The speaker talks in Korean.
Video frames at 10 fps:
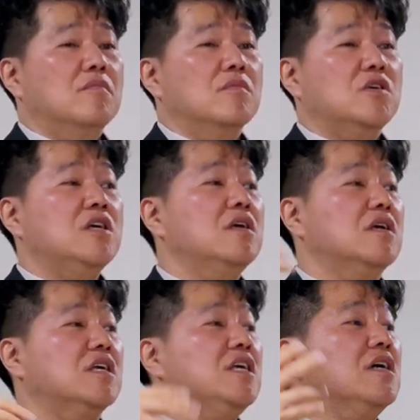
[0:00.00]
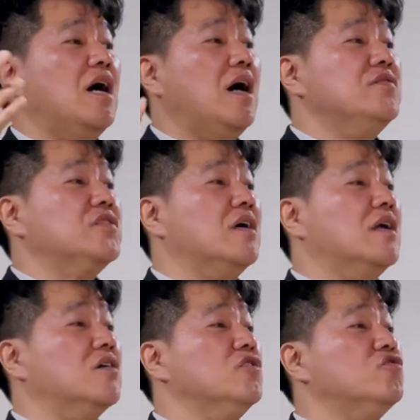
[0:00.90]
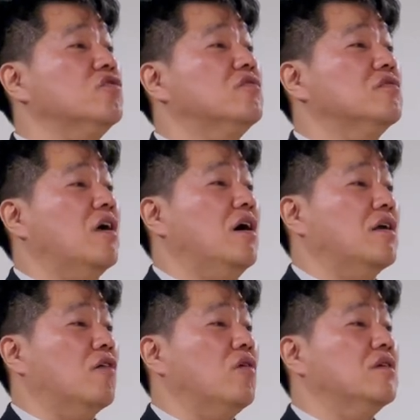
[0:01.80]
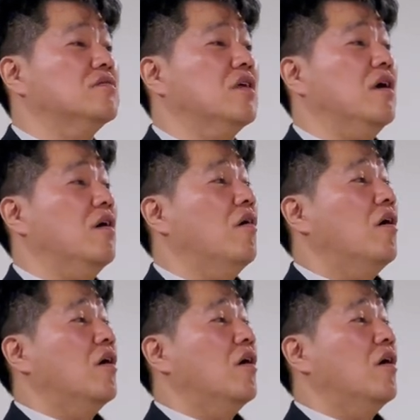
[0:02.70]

키, 키가 한자나 클 수 있느냐라고 하는데